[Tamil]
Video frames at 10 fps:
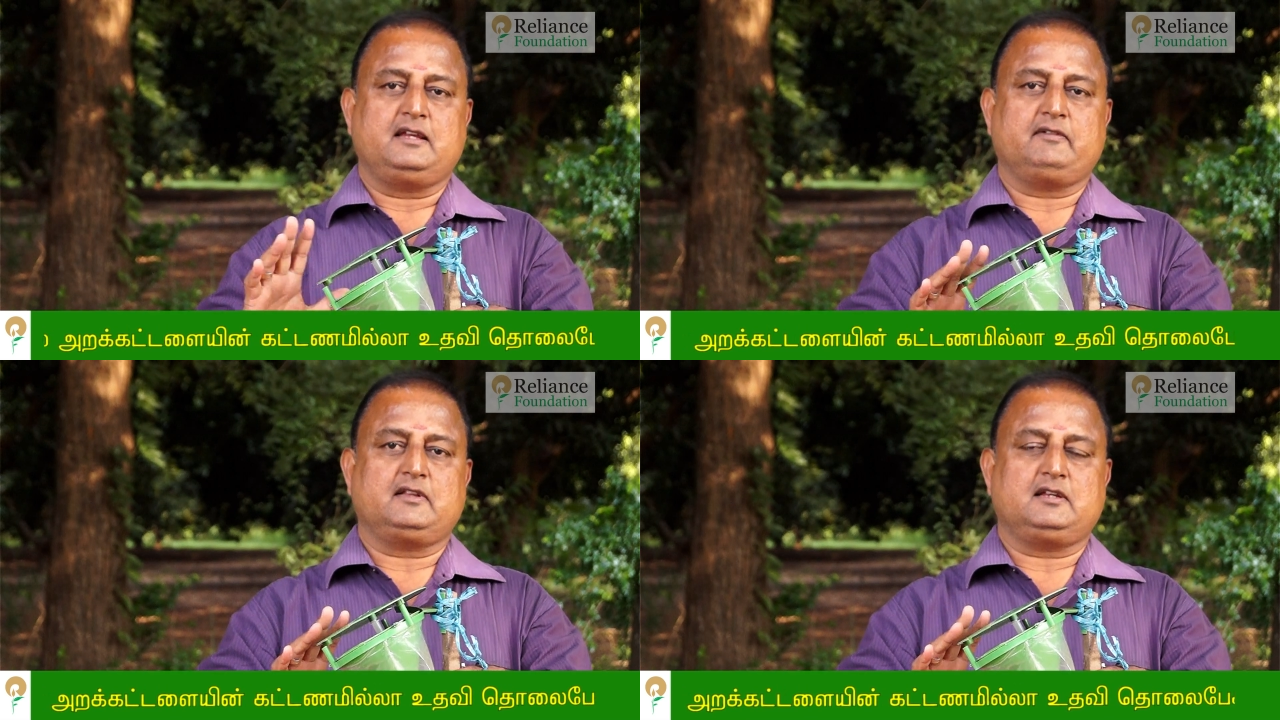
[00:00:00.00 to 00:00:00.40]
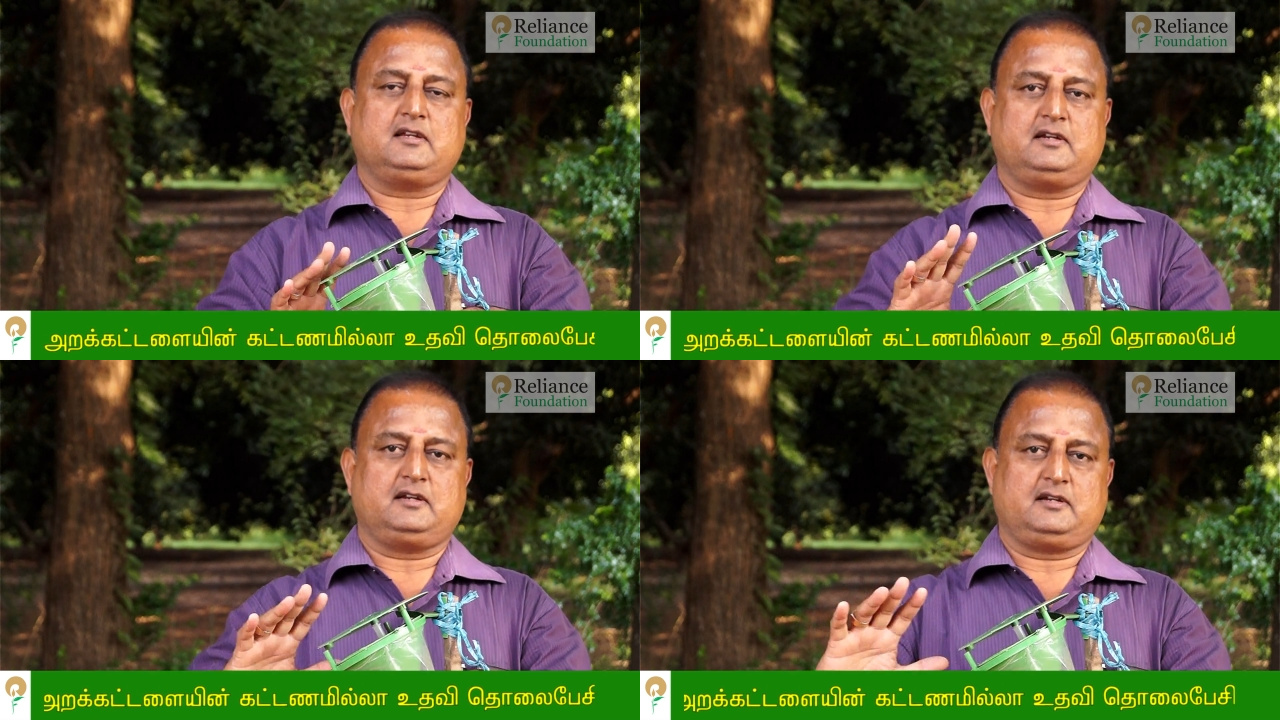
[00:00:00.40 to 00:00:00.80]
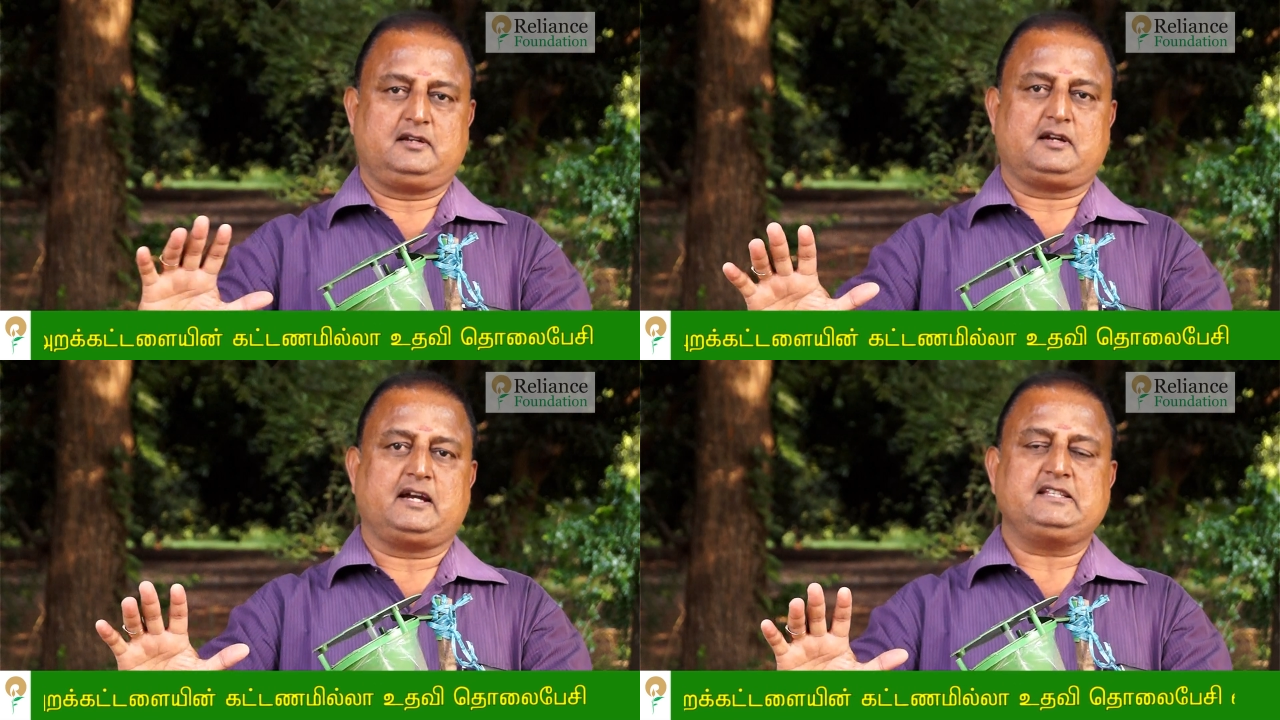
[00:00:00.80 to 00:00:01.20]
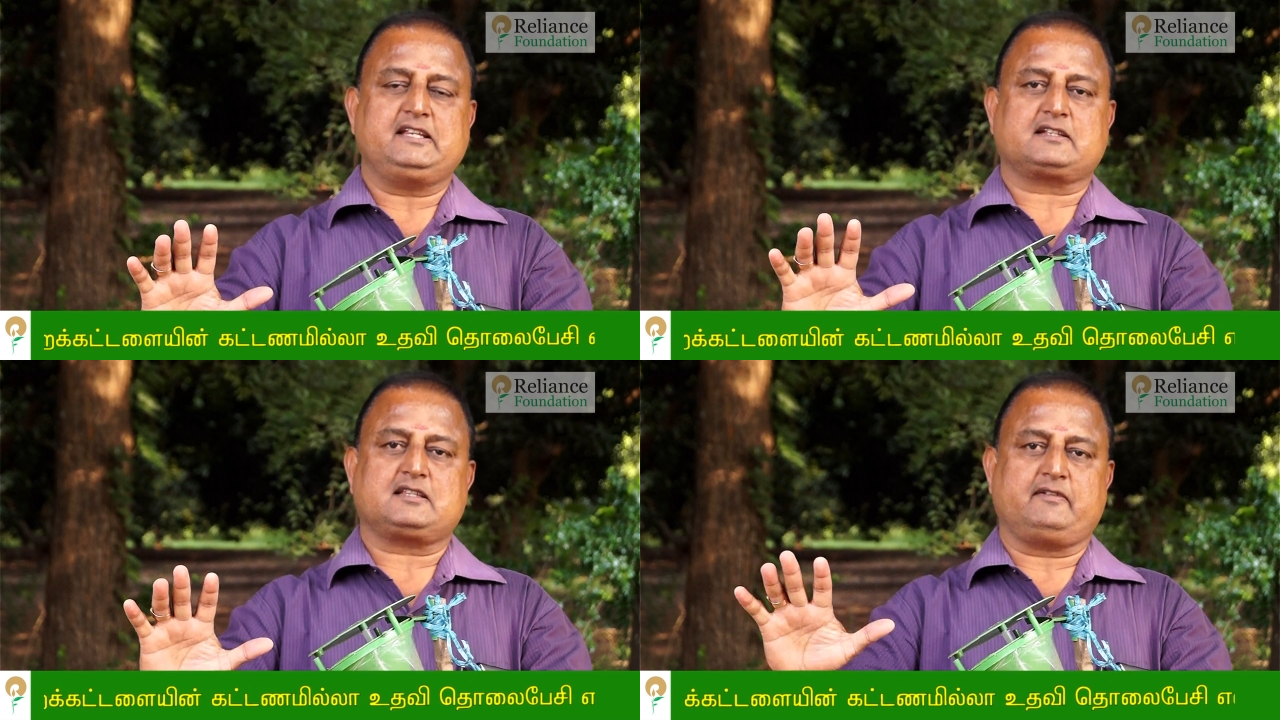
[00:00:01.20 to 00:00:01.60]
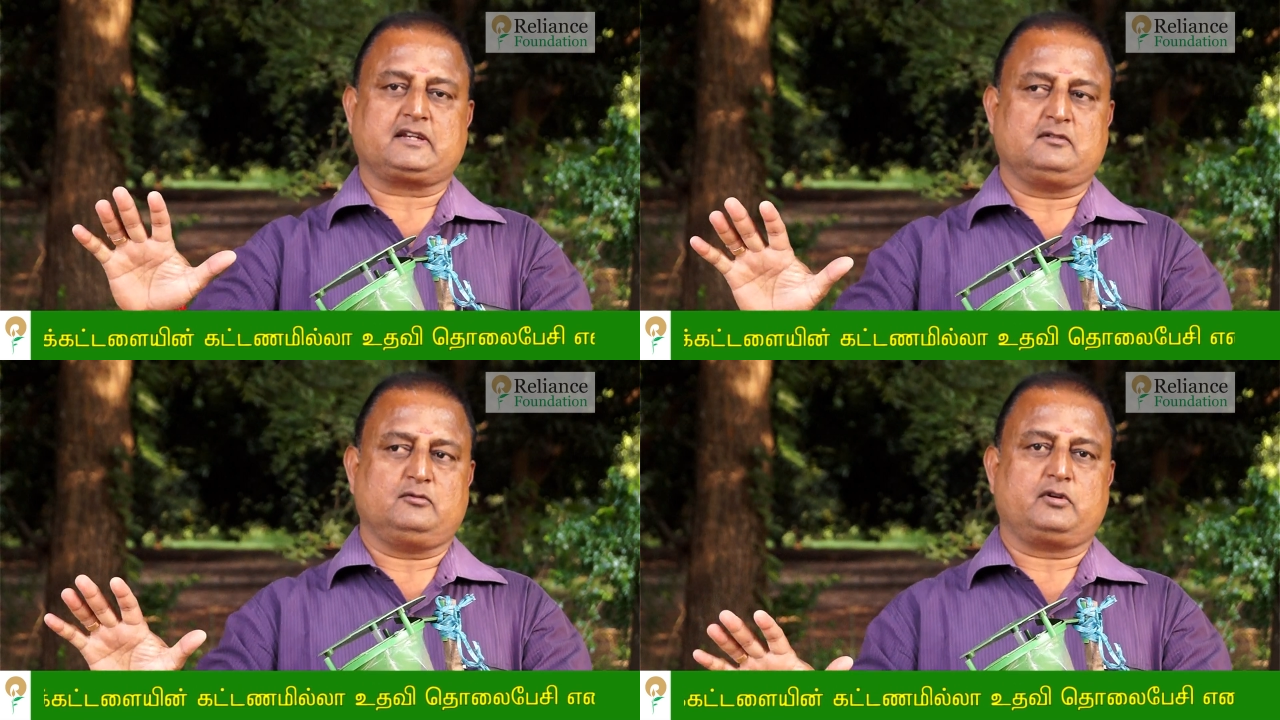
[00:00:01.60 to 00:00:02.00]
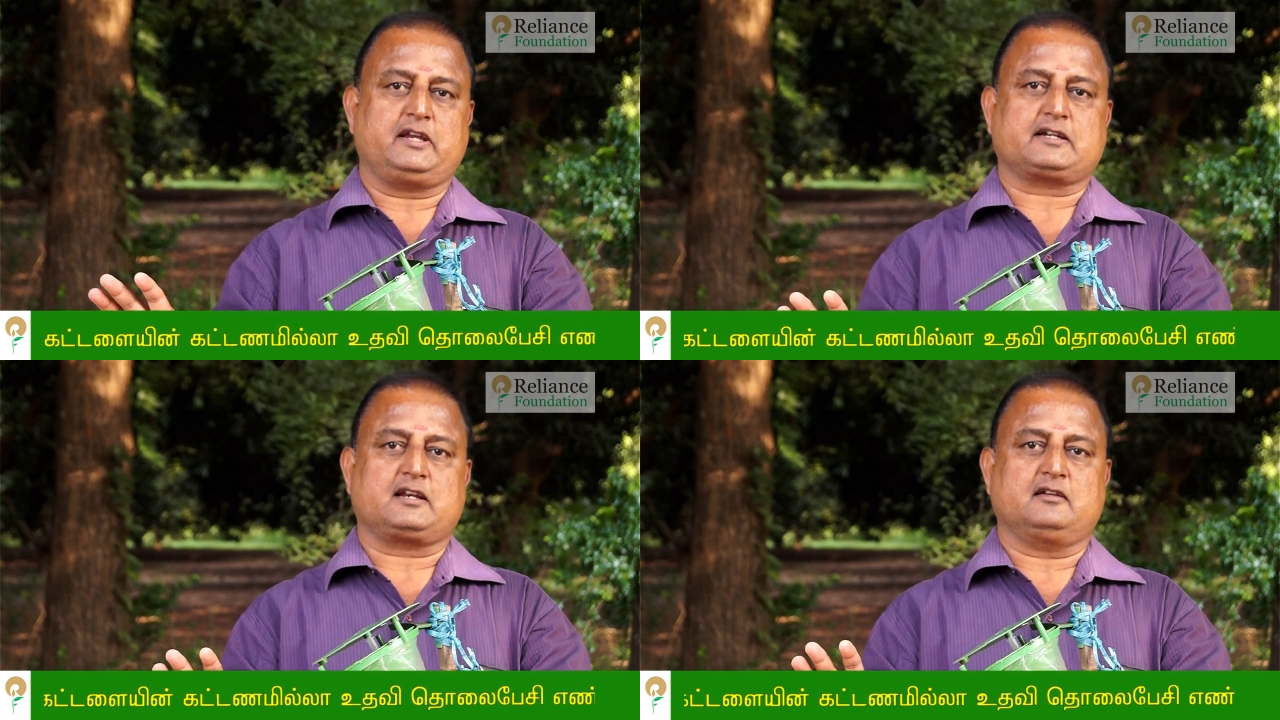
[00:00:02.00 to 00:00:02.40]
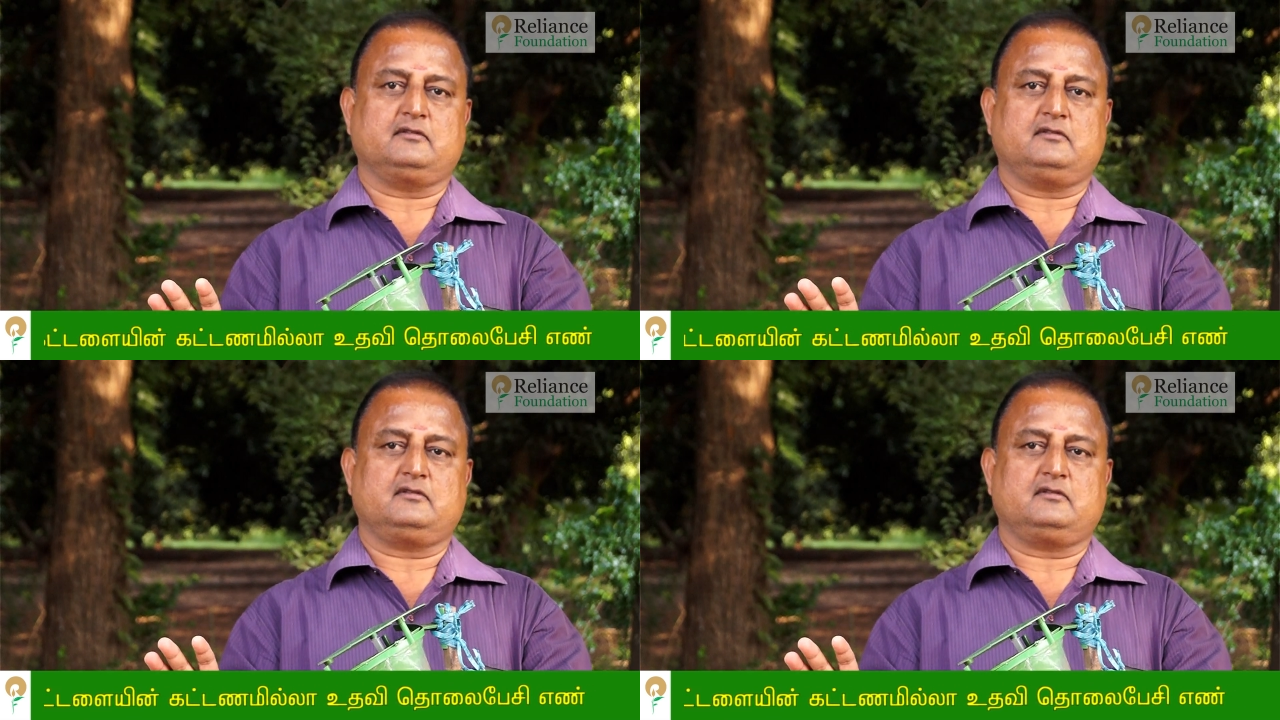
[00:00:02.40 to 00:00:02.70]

இதை வந்து ஐந்து இடத்துல வைக்கணும் ஒரு ஏக்கரில்